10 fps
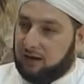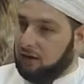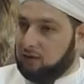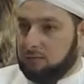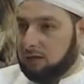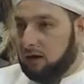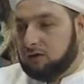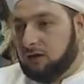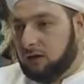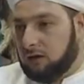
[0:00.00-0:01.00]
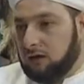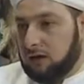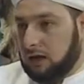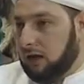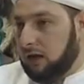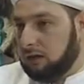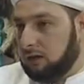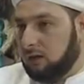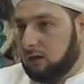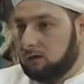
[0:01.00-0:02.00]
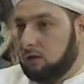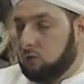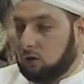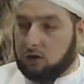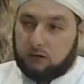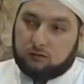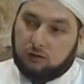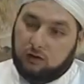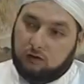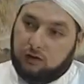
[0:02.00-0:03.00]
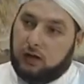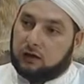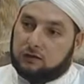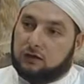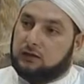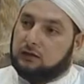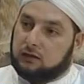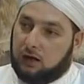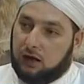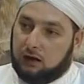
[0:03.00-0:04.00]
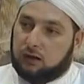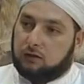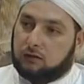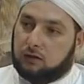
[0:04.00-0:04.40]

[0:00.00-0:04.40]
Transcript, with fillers: هذه من أشهر الأحاديث التي نعم. ذكرت في حق نعم. سيدنا نعم. علي رضي وشيخ